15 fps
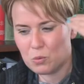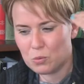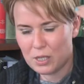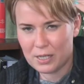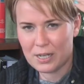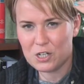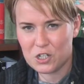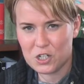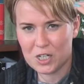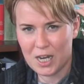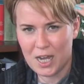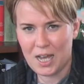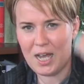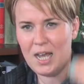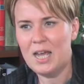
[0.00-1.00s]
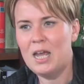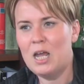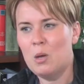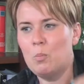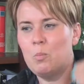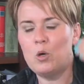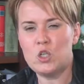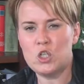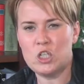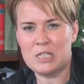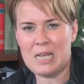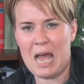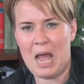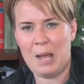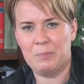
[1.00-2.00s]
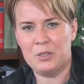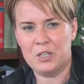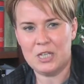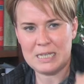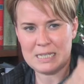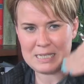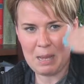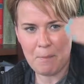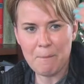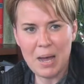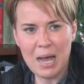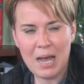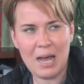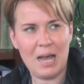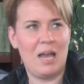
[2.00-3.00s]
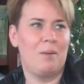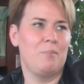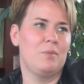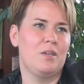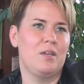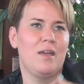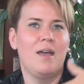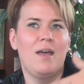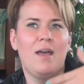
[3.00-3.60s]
tutaj naczynia czynienia bodźcami, zapachami,